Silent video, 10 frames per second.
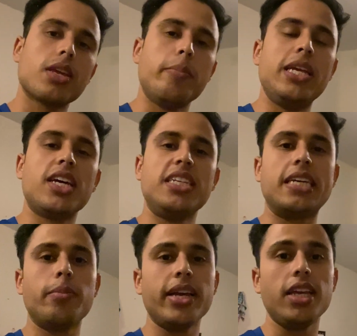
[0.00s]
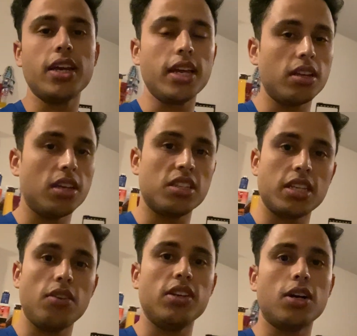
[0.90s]
मेजर रीज़न है भाई ये
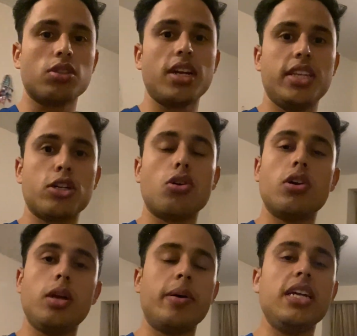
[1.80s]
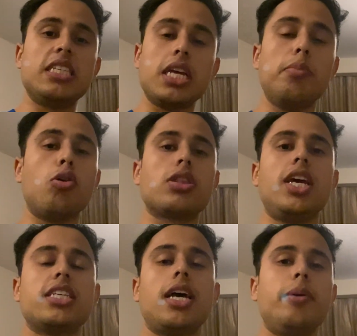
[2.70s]
इससे वीज़ा होता है रिजेक्ट और ये भाई इसके बहुत
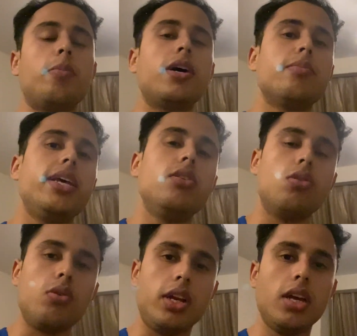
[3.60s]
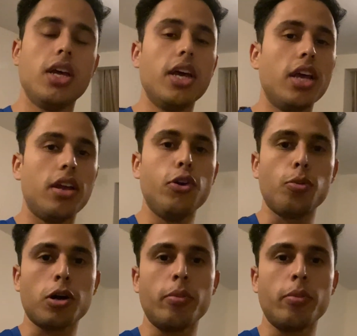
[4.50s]
केस आए मेरे पास भाई जो लोग ने यूट्यूब पर